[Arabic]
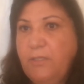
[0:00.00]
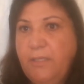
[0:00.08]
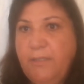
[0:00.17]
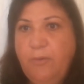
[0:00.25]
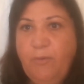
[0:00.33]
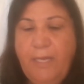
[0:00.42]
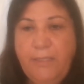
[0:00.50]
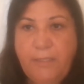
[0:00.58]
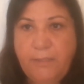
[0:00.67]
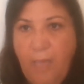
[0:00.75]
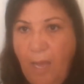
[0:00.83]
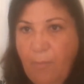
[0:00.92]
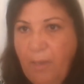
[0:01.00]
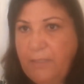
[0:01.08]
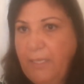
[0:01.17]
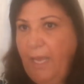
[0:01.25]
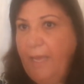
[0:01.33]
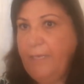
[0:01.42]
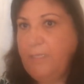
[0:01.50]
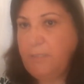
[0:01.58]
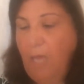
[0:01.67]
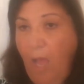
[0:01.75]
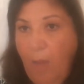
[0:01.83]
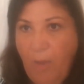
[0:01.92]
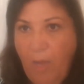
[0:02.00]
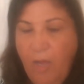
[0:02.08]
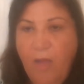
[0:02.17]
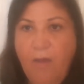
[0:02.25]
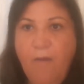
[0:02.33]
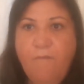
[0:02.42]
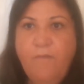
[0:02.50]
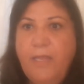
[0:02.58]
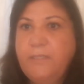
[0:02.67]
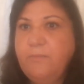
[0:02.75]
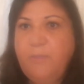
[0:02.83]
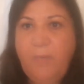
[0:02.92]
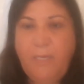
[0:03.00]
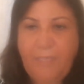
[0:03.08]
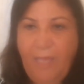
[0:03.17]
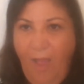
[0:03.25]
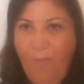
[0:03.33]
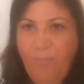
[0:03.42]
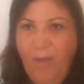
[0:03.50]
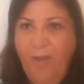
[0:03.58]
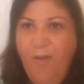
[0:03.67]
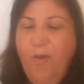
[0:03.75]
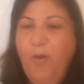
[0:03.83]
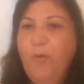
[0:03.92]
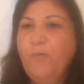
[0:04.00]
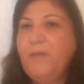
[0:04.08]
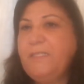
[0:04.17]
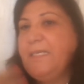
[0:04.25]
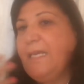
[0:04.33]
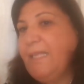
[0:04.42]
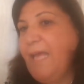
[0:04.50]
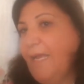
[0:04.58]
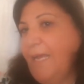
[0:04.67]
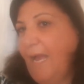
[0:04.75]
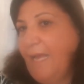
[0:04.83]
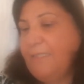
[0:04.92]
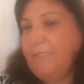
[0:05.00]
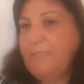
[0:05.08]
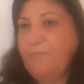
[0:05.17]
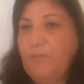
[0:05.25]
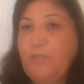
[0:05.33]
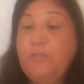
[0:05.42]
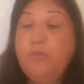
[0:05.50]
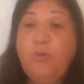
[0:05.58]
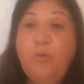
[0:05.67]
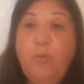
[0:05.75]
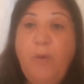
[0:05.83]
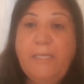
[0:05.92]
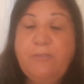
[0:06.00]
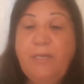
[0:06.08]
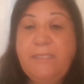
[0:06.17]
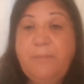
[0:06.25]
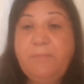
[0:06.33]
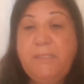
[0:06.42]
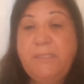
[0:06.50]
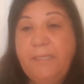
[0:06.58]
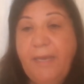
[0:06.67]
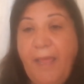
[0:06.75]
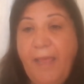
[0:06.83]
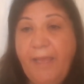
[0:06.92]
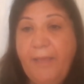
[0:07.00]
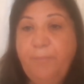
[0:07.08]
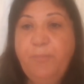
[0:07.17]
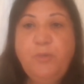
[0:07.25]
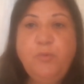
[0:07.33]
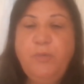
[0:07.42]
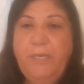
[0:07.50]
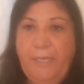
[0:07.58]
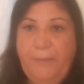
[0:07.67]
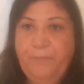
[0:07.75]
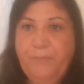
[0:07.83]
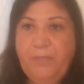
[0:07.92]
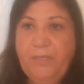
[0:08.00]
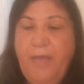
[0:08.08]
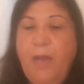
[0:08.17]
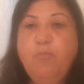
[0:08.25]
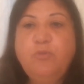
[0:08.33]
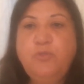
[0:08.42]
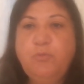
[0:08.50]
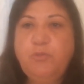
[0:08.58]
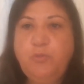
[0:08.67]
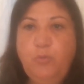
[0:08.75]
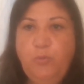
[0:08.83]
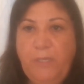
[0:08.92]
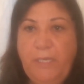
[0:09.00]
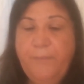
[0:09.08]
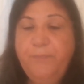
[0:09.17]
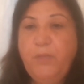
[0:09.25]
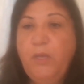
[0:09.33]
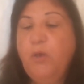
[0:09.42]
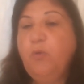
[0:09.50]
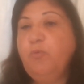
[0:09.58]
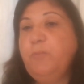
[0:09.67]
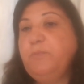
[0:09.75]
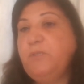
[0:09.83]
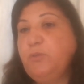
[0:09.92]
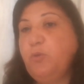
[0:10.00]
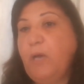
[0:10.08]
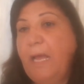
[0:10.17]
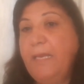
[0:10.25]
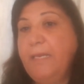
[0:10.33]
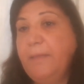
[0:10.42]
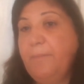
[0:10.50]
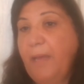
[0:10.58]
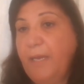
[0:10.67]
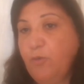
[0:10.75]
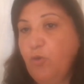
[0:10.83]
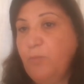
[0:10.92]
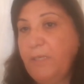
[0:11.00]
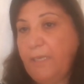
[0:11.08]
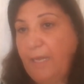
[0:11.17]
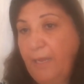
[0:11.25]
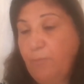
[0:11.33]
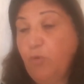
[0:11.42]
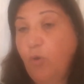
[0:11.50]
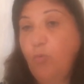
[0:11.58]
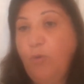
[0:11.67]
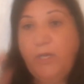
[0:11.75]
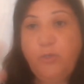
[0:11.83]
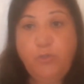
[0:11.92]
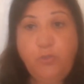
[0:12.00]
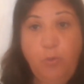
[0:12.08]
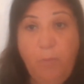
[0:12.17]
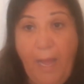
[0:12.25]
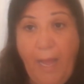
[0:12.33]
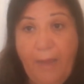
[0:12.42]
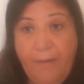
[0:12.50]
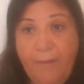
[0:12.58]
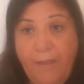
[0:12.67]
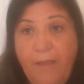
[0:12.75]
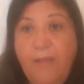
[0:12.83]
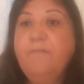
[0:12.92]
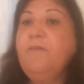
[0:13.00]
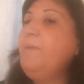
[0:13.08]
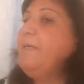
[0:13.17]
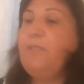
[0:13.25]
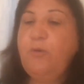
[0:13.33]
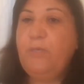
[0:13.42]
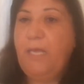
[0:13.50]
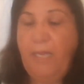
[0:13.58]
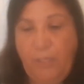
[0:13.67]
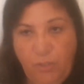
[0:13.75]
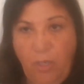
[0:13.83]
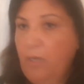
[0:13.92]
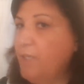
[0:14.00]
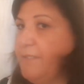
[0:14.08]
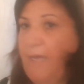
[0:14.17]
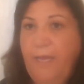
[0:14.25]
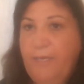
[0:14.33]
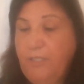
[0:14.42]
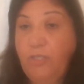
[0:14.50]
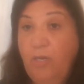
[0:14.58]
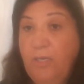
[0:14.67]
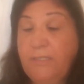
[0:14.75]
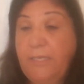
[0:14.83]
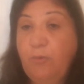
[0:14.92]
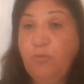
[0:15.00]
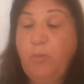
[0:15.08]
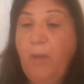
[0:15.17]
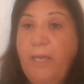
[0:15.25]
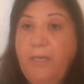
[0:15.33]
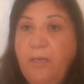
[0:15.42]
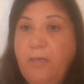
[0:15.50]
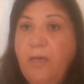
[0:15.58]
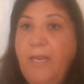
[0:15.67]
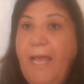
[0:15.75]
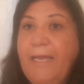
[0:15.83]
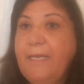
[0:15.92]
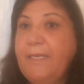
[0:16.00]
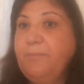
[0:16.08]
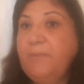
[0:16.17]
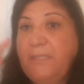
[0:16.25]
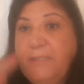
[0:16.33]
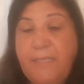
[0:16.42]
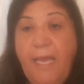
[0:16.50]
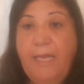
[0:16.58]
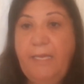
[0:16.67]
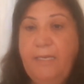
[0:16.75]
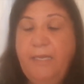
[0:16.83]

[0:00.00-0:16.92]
ان الولاده صعبه ان الحاجه صعبه فلازم تبقى صعبه فدي كانت حاجه عندي فانتوا كل واحد دلوقتي يبتدي يراقب بيقول ايه راقبوا انتوا بتقولوا ايه وابتدوا خلي بالكم من كلامكم واعكسوه بقى فبقيت اقول لا لا ان شاء الله سهل ان شاء الله سهل وسبحان الله الحاجه كانت بتتسهل